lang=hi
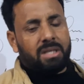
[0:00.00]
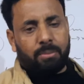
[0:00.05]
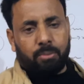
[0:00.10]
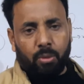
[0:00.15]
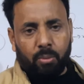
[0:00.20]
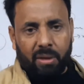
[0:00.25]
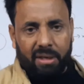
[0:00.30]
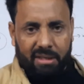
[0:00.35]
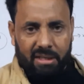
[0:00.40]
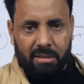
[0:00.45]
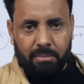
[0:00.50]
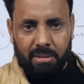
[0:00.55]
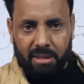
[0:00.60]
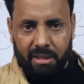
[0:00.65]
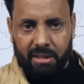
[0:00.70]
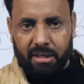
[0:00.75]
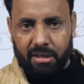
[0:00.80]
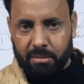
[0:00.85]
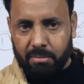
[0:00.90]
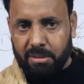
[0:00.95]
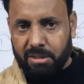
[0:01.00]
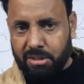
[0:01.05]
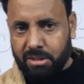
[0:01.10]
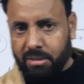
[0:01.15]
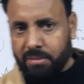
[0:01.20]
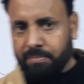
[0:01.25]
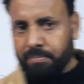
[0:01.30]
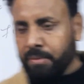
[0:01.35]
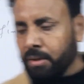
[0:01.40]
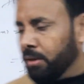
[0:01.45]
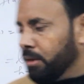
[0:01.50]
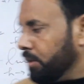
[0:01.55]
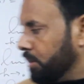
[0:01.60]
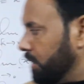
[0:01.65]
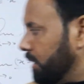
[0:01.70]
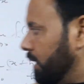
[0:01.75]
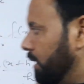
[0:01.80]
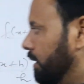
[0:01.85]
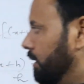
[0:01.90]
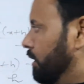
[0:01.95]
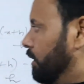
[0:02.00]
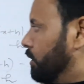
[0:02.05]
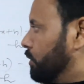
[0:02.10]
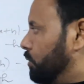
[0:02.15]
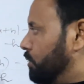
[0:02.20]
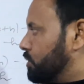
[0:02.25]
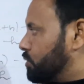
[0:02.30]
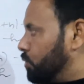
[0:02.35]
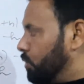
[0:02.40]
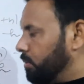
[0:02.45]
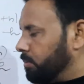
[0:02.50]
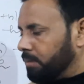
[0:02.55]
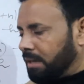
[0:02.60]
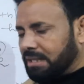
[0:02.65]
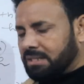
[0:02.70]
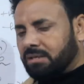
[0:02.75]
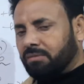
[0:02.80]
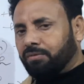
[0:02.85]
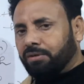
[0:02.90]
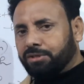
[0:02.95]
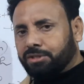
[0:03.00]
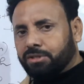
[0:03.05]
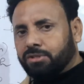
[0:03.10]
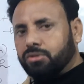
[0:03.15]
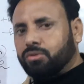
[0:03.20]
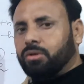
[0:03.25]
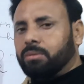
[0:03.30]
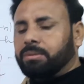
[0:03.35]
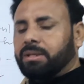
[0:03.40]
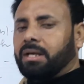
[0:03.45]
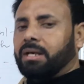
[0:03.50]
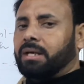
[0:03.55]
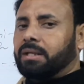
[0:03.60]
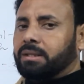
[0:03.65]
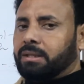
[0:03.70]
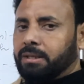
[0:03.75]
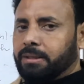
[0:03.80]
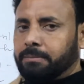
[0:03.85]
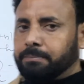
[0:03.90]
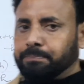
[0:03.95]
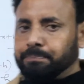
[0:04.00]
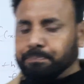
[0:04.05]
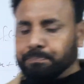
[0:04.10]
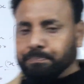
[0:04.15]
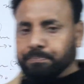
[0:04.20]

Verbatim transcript: आपको वन ही मिलेगी हमेशा ठीक है तो इसको हम ऐसे फंक्शंस को हम क्या कहते हैं